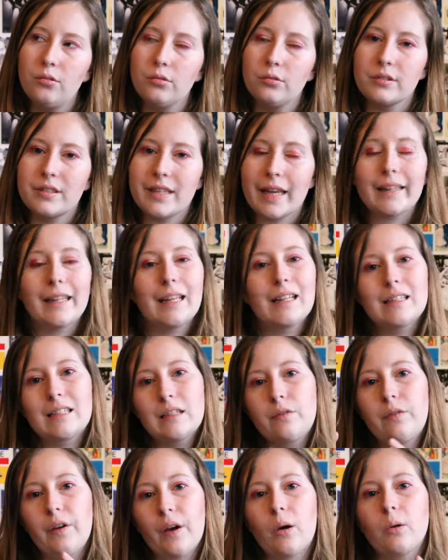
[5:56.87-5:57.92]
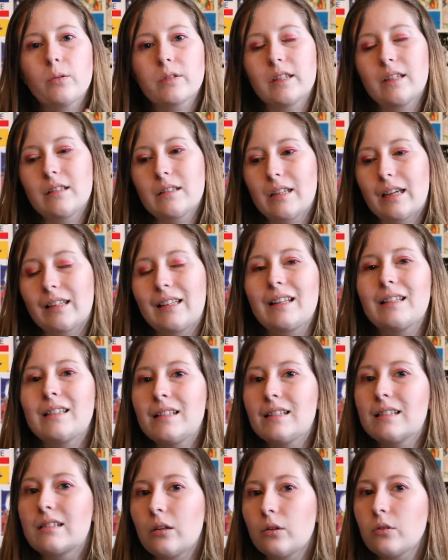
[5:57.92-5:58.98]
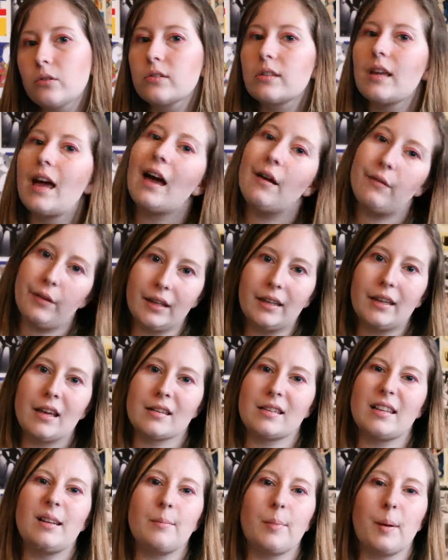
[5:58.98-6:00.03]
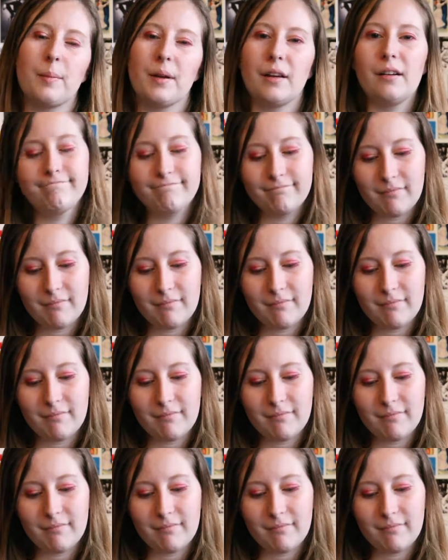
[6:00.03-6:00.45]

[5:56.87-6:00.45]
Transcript: une certaine différence et une certaine distance avec Casa des Papel.